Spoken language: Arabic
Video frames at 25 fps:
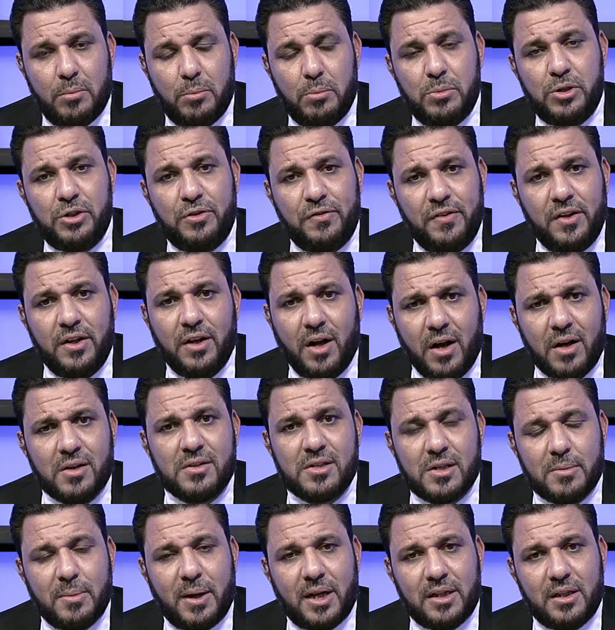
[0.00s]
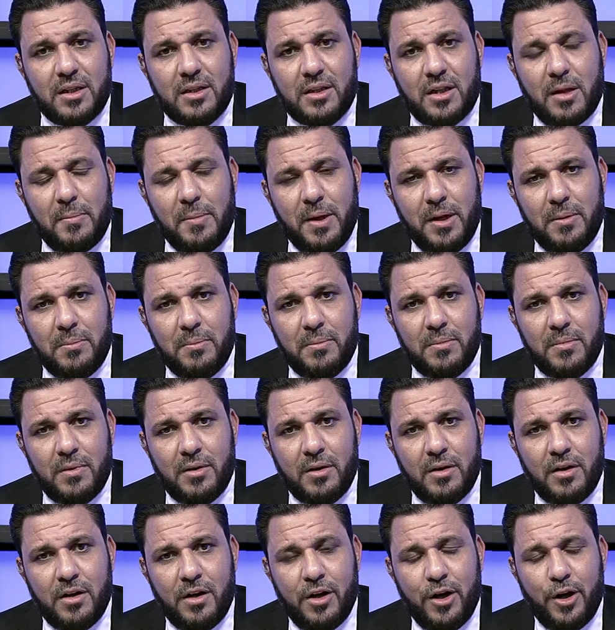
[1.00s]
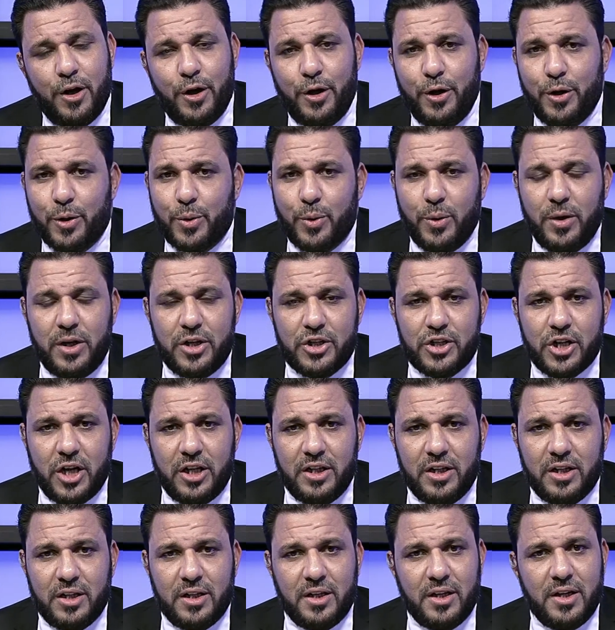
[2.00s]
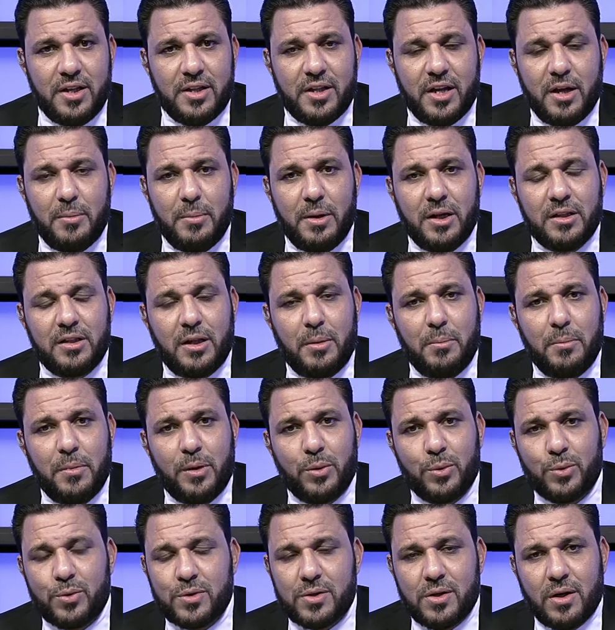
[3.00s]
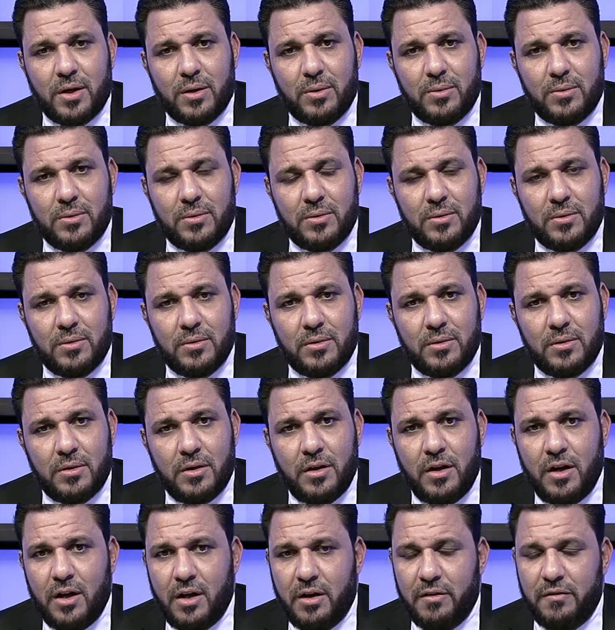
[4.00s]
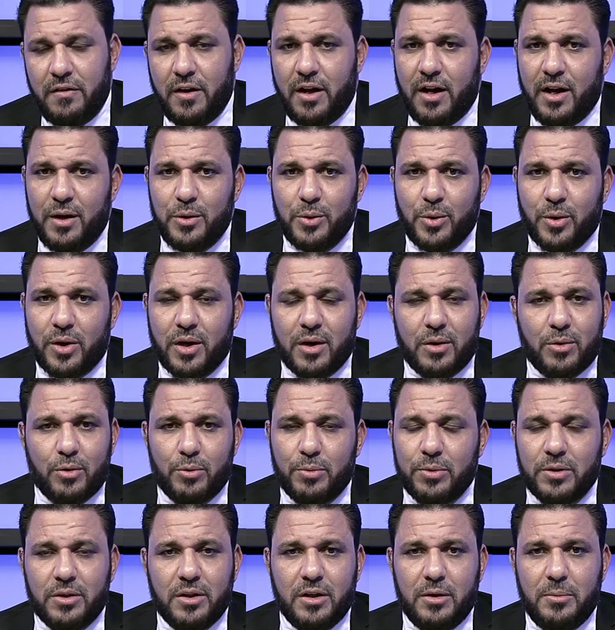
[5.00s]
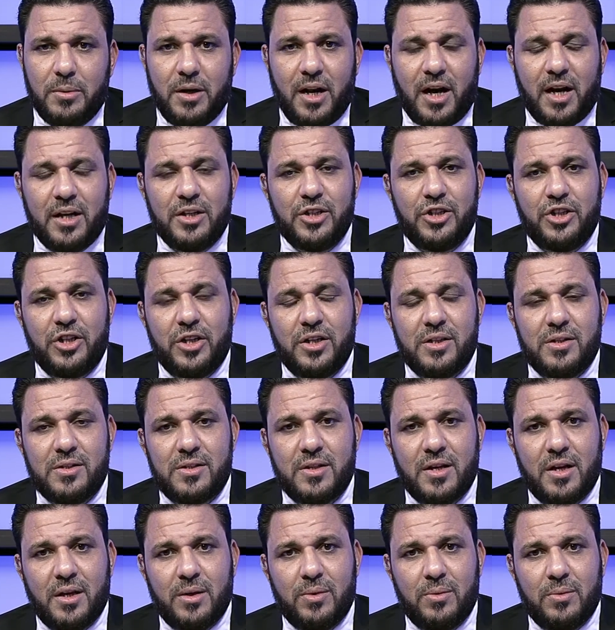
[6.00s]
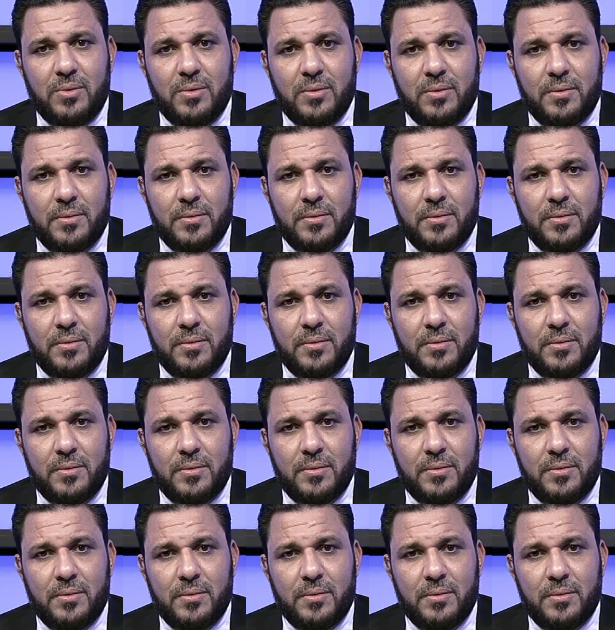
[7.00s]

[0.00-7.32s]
مش في نقص بعد التمام لكل شيء إذا ما تم نقصانه فلا يغر بطيب العيش إنسان